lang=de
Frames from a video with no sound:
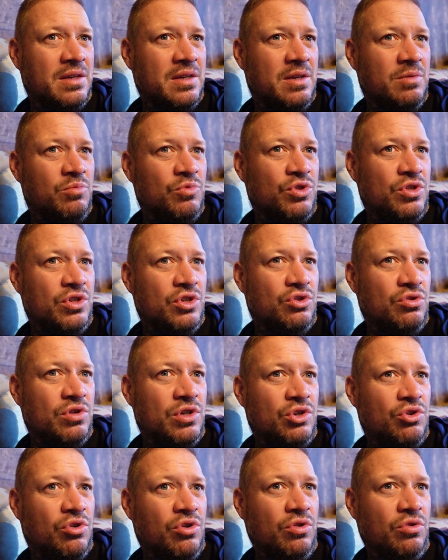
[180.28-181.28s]
Da müsste ich schon
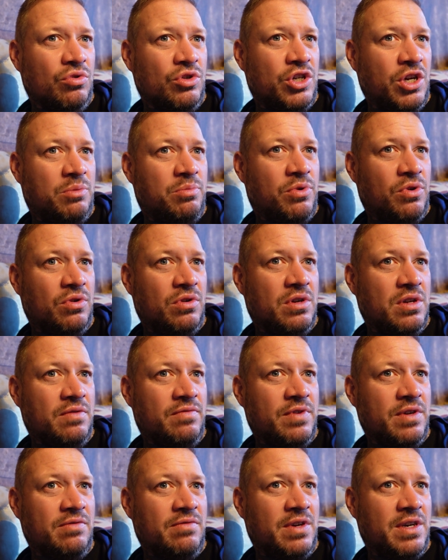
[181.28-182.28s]
den Euro-Jackpot
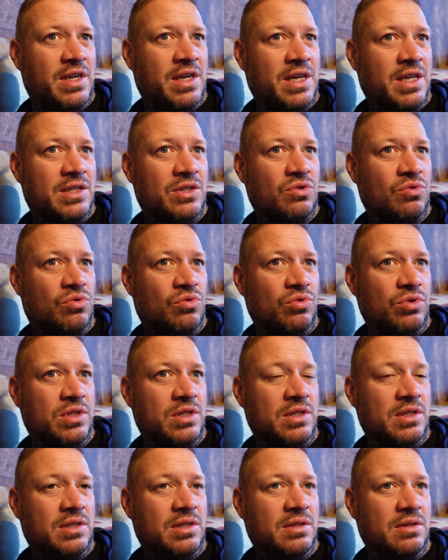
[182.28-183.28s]
gewinnen, wenn der ganz groß
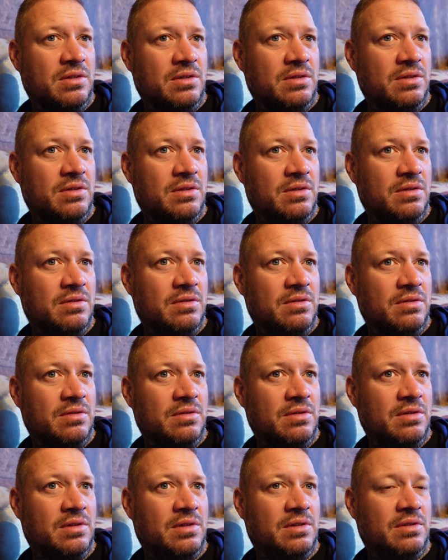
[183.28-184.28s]
ist.
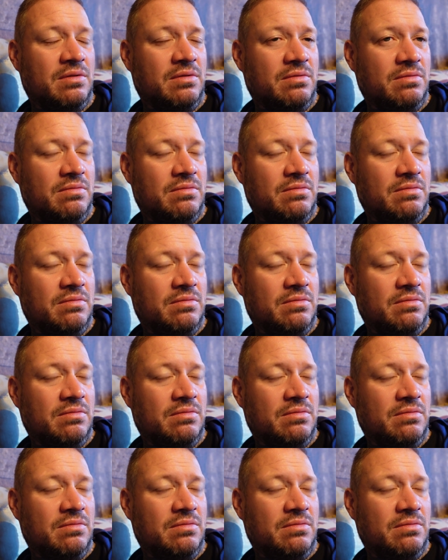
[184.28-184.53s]
Ja.